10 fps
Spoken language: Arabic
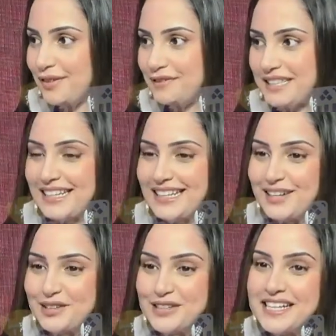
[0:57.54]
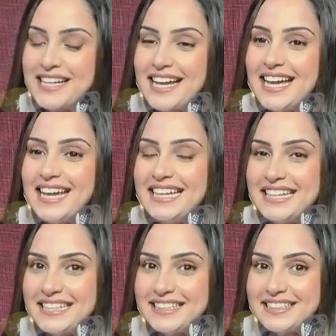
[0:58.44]
في ديك ليكول
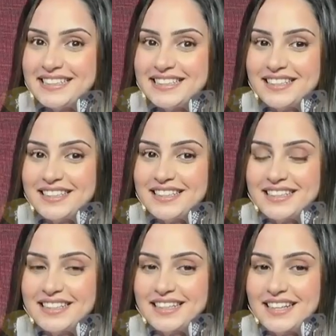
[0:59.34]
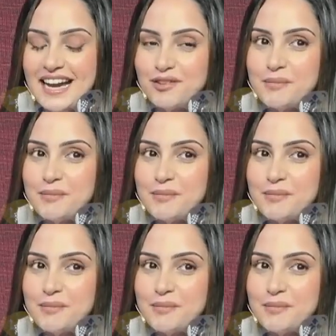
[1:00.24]
اي اي